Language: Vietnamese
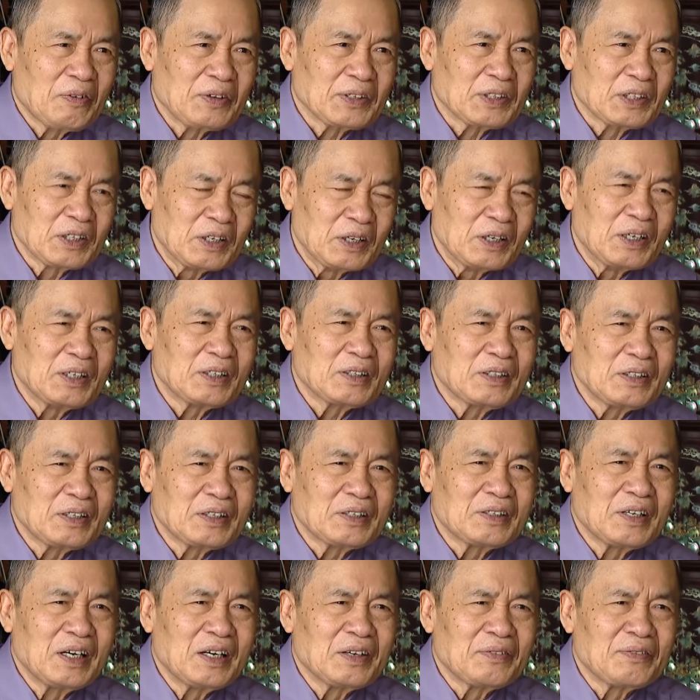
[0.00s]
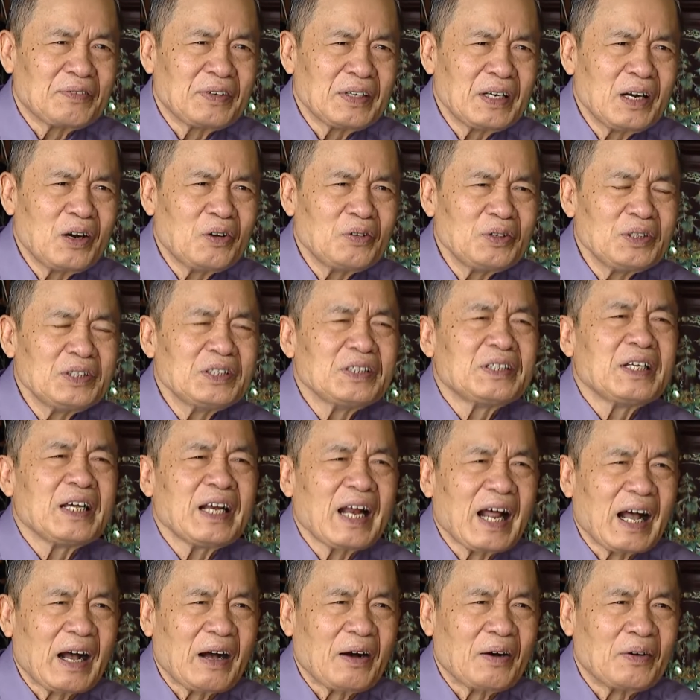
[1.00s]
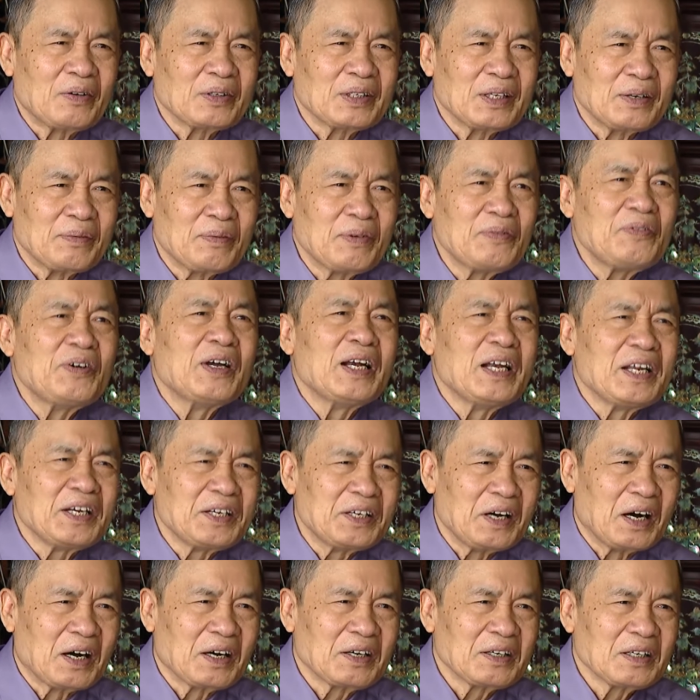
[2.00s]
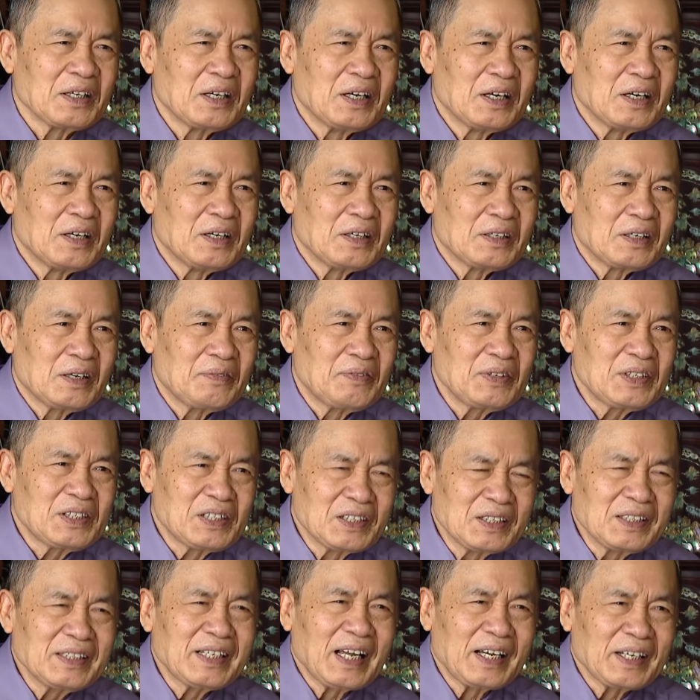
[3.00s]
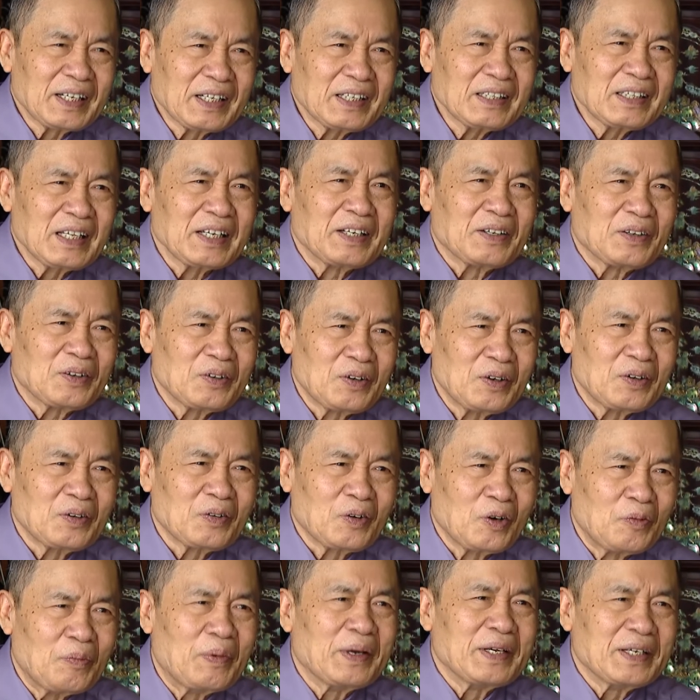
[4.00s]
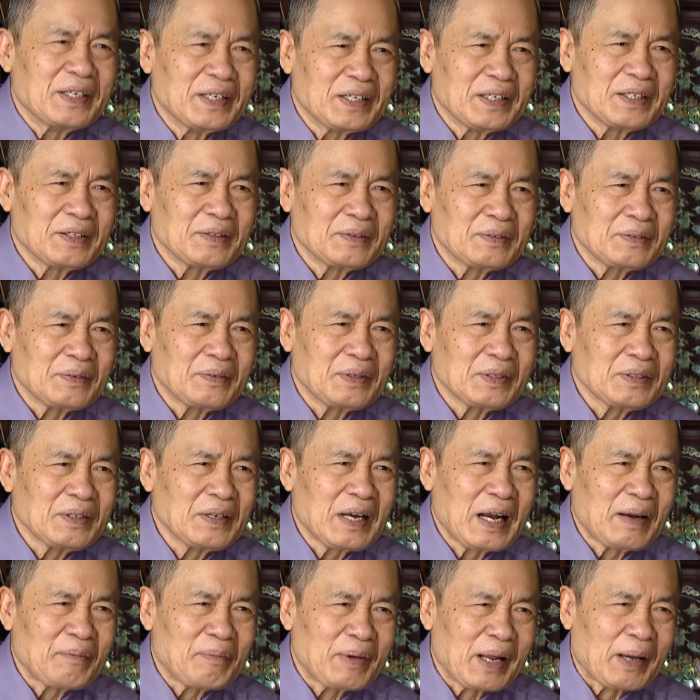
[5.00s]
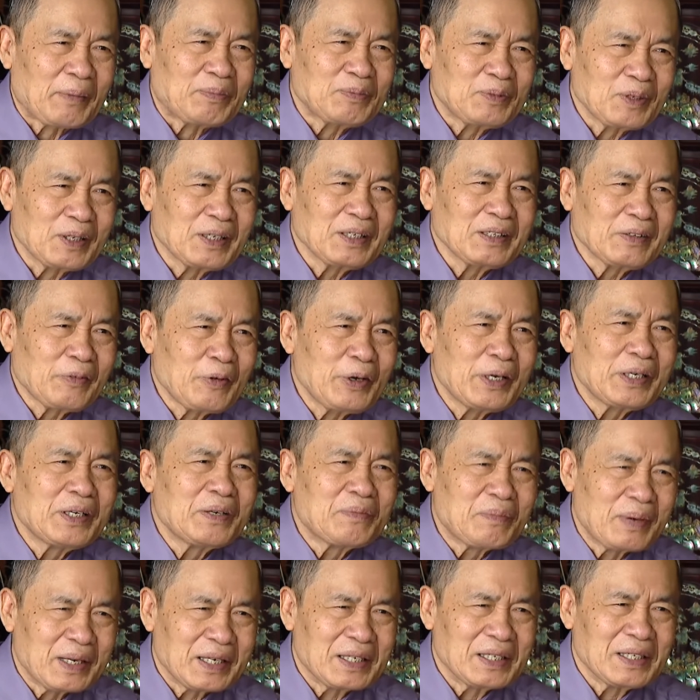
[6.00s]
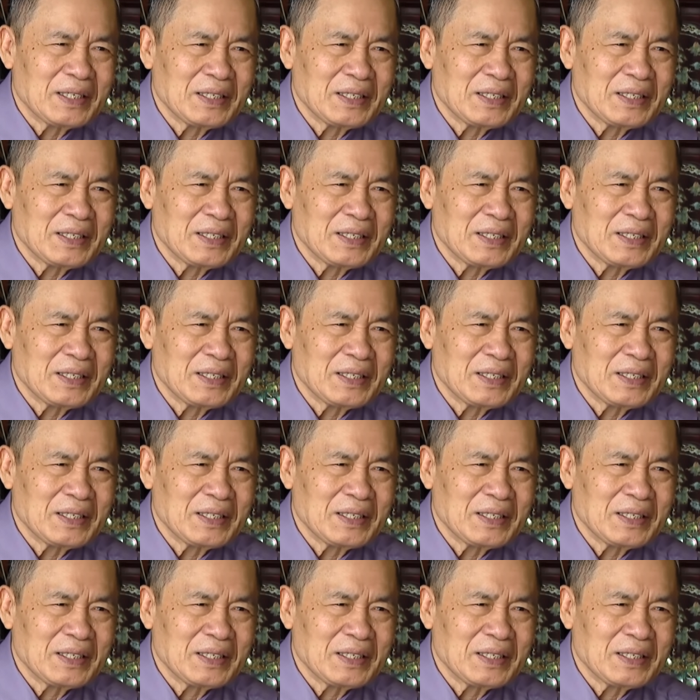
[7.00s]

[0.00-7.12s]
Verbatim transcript: phải tự lực tự cường phấn đấu như thế nào thì nó vươn lên được mới xứng danh cái tỉnh của mình làm đẹp cho cái quê hương mình